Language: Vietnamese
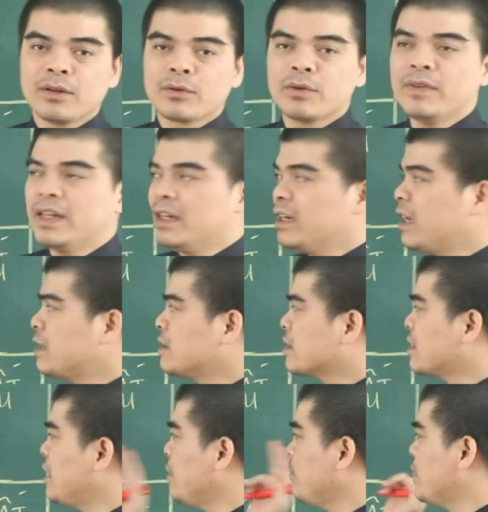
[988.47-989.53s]
Quý vị liên hệ
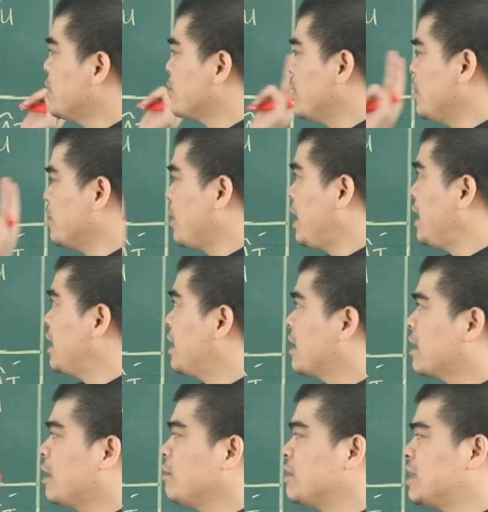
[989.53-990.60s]
trực tiếp với số điện thoại
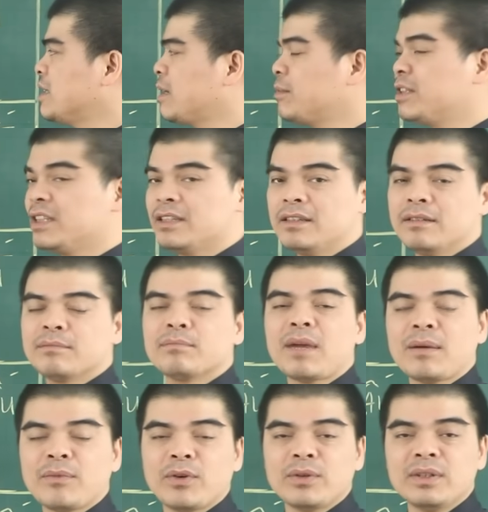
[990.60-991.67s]
0989
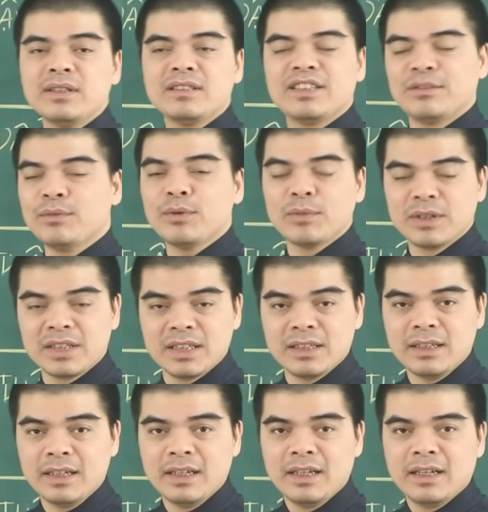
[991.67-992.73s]
34
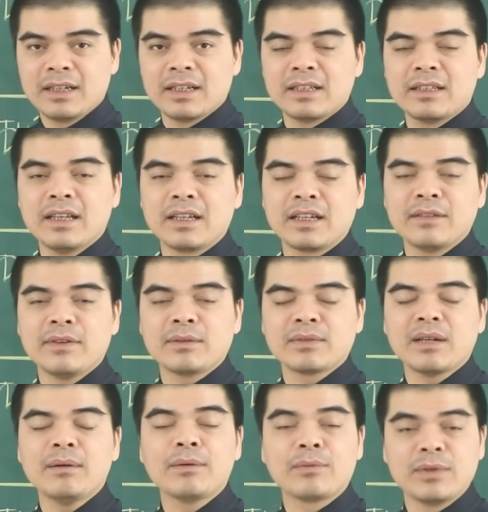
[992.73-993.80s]
9119 để thỉnh cái vòng
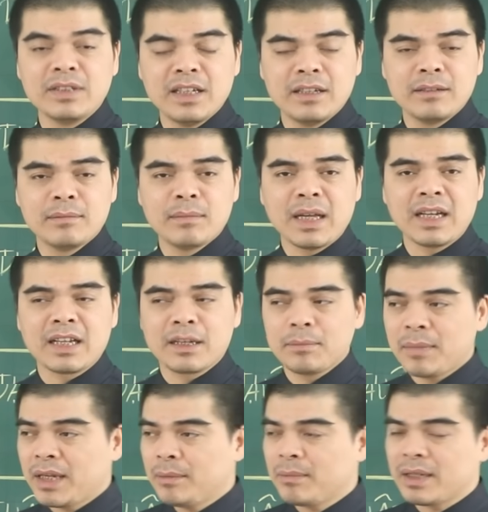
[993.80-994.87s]
tam hợp quý nhân mang lại cái
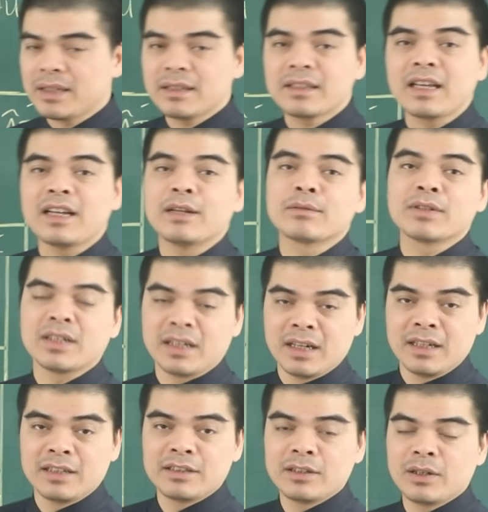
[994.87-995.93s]
may mắn tài lộc trọn
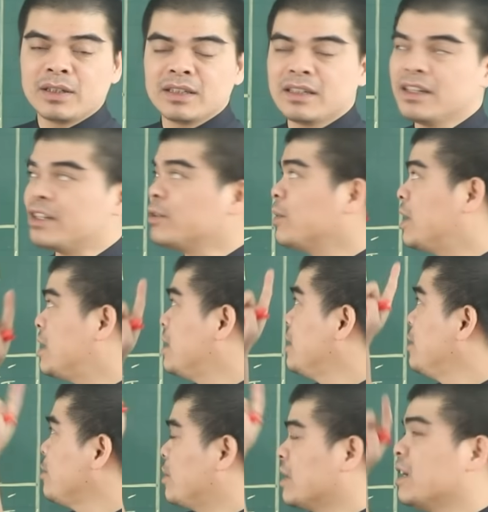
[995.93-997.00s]
đời cho những người tuổi
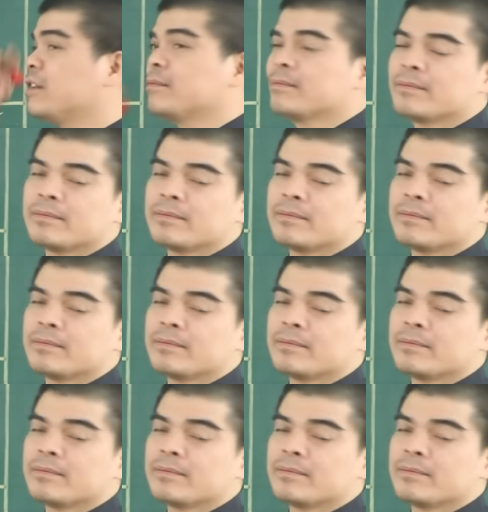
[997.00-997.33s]
thân.